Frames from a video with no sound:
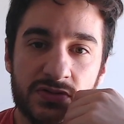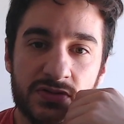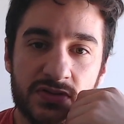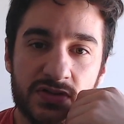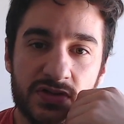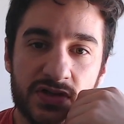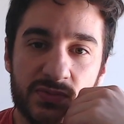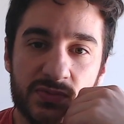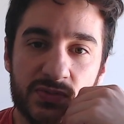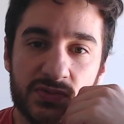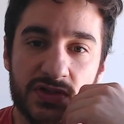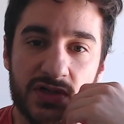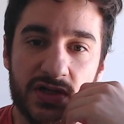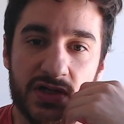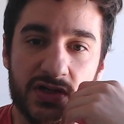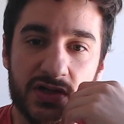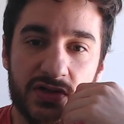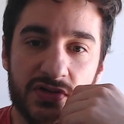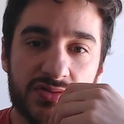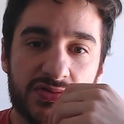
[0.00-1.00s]
Traemos el
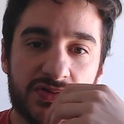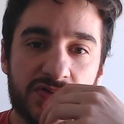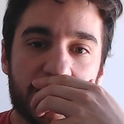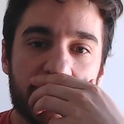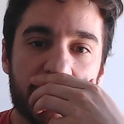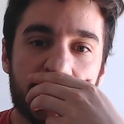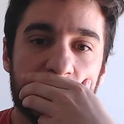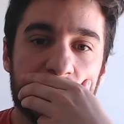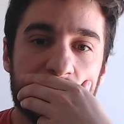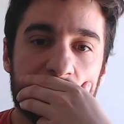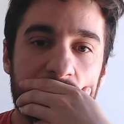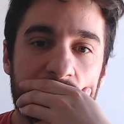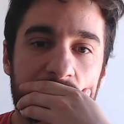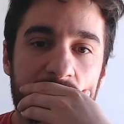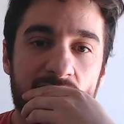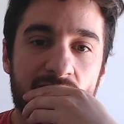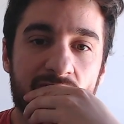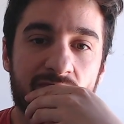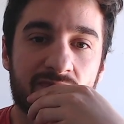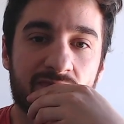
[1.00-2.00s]
reinoso.
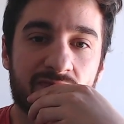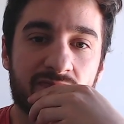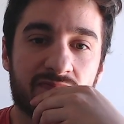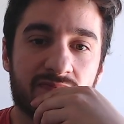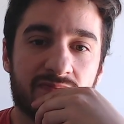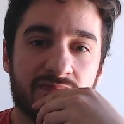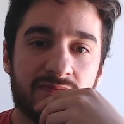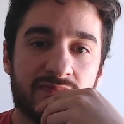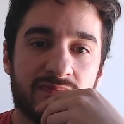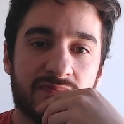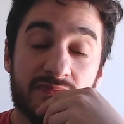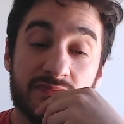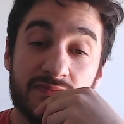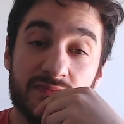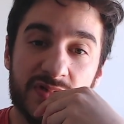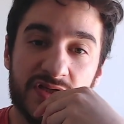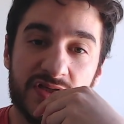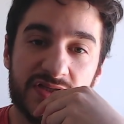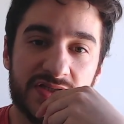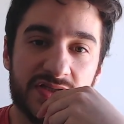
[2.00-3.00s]

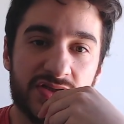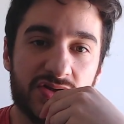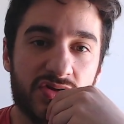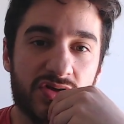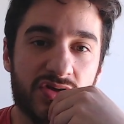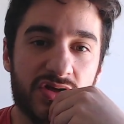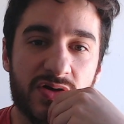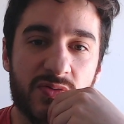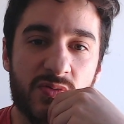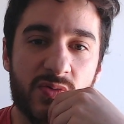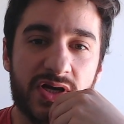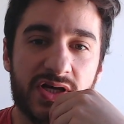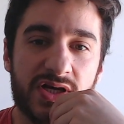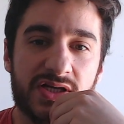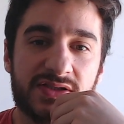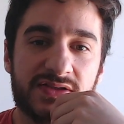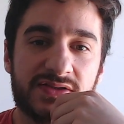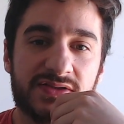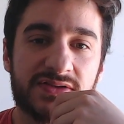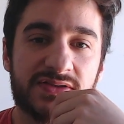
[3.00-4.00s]
Me hace todas las
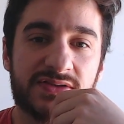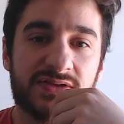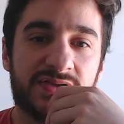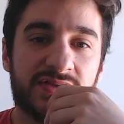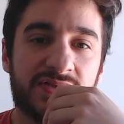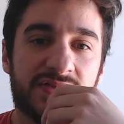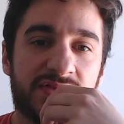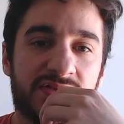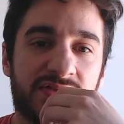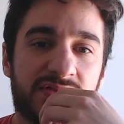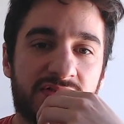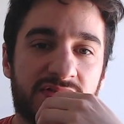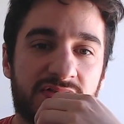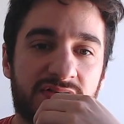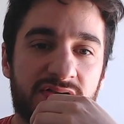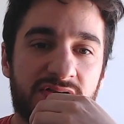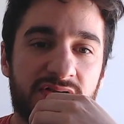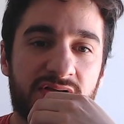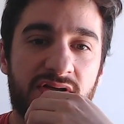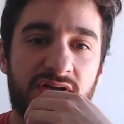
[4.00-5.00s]
buenas.
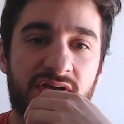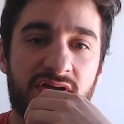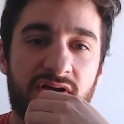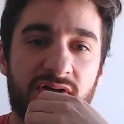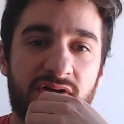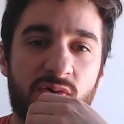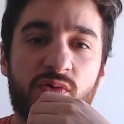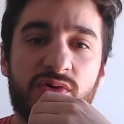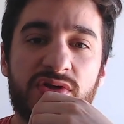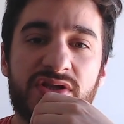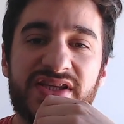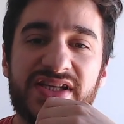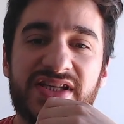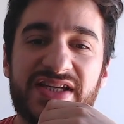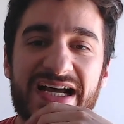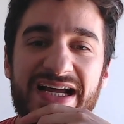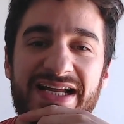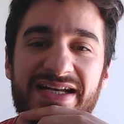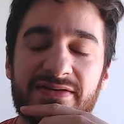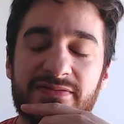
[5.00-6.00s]
Un
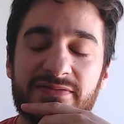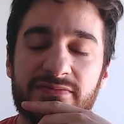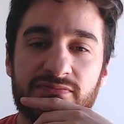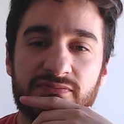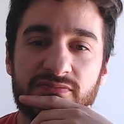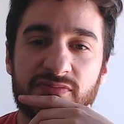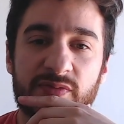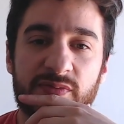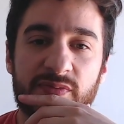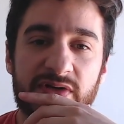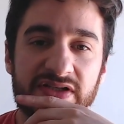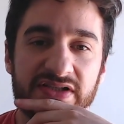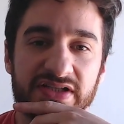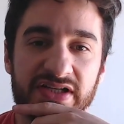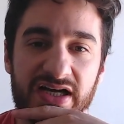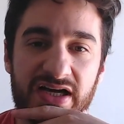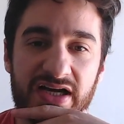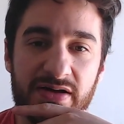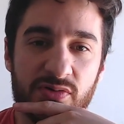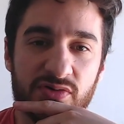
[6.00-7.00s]
titán. Me parece que
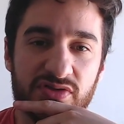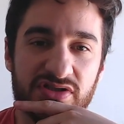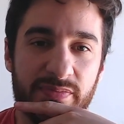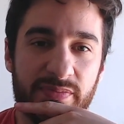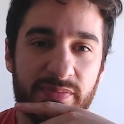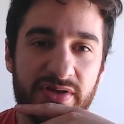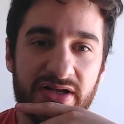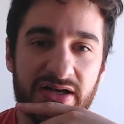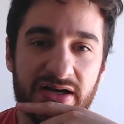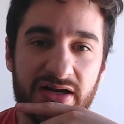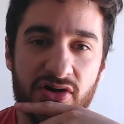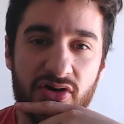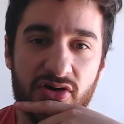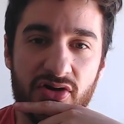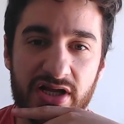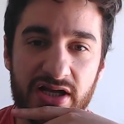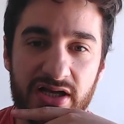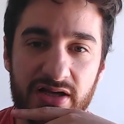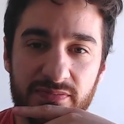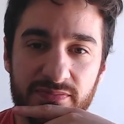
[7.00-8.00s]
acá vamos a la
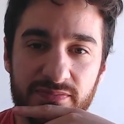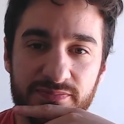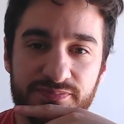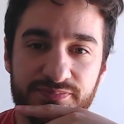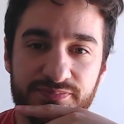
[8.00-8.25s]
hora.